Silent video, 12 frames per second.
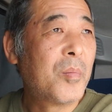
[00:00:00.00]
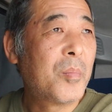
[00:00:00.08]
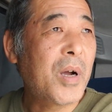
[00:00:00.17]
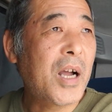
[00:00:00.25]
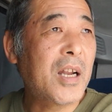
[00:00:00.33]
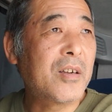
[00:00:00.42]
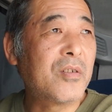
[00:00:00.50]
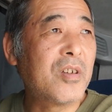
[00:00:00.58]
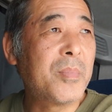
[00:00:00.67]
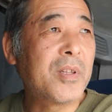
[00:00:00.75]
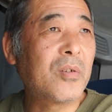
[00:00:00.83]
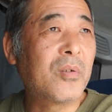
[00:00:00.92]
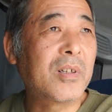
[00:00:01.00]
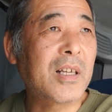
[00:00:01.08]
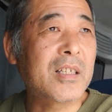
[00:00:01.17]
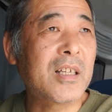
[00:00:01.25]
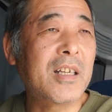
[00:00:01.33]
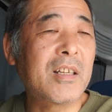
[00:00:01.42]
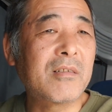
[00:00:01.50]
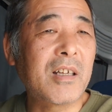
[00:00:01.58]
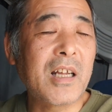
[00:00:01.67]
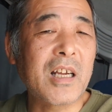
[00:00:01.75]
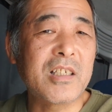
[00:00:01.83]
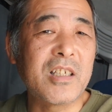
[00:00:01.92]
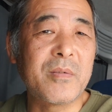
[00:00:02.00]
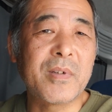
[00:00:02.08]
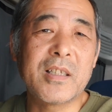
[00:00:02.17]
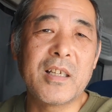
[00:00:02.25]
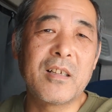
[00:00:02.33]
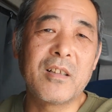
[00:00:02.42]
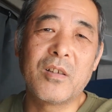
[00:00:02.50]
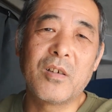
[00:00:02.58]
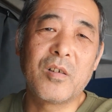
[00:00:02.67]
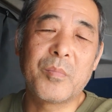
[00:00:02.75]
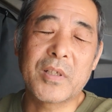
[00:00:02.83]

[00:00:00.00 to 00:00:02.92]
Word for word: まあ、ルイ・ヴィトンかシャネルかなんか知りませんけど、